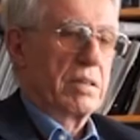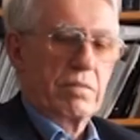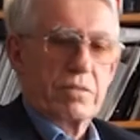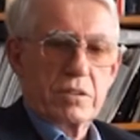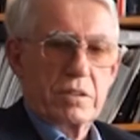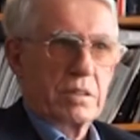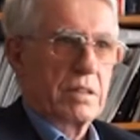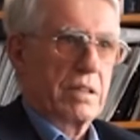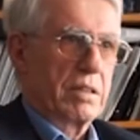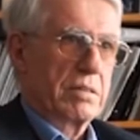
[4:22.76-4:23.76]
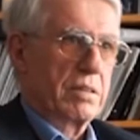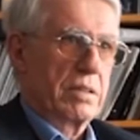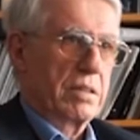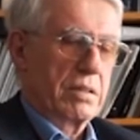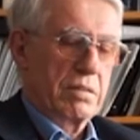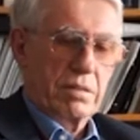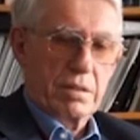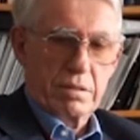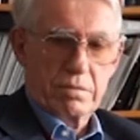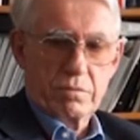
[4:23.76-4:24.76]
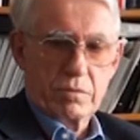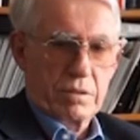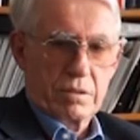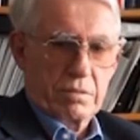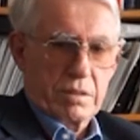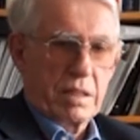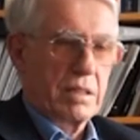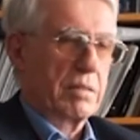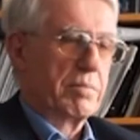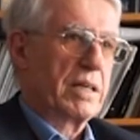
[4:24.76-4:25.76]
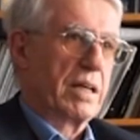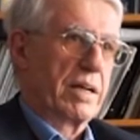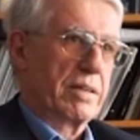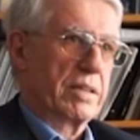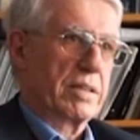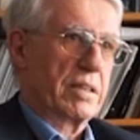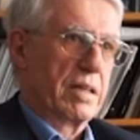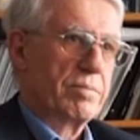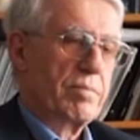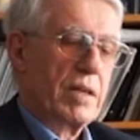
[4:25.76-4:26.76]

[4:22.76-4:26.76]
Dafür sind die, sind die äh, geldlichen Mittel eigentlich nicht da.